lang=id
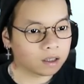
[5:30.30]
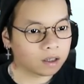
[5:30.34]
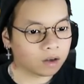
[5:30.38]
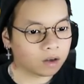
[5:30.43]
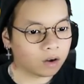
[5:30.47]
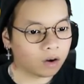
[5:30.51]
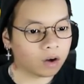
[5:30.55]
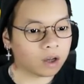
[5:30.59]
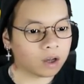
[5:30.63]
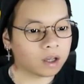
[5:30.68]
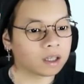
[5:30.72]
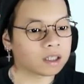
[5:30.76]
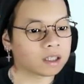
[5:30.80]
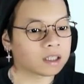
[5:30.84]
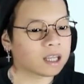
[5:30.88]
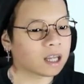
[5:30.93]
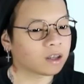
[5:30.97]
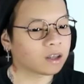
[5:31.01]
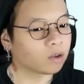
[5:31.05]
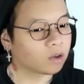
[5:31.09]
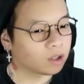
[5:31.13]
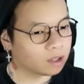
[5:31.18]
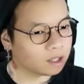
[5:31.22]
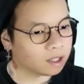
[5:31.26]
Oke, okay,
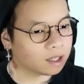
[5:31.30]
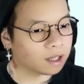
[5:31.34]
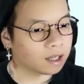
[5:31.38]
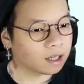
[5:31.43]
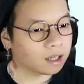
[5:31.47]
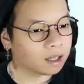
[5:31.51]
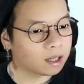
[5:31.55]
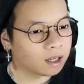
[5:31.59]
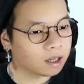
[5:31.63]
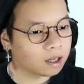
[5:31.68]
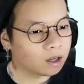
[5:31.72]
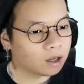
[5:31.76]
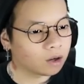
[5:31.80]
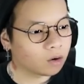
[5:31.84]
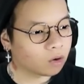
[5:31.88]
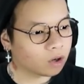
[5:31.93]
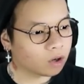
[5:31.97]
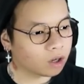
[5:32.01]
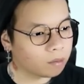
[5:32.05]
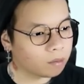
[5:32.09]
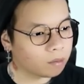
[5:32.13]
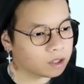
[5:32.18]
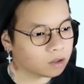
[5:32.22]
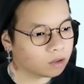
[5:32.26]
satu detik ya. Kurang
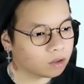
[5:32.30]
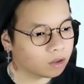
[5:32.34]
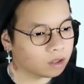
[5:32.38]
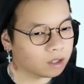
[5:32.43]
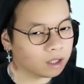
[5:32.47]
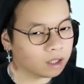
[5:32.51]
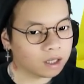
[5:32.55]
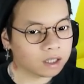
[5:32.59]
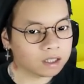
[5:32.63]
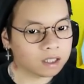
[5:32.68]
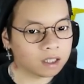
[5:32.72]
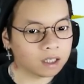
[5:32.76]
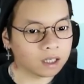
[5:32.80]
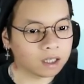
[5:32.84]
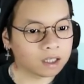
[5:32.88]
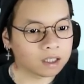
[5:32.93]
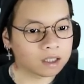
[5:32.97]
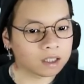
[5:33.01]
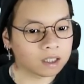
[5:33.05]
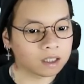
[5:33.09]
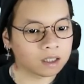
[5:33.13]
lebih satu detik, guys, ini, guys.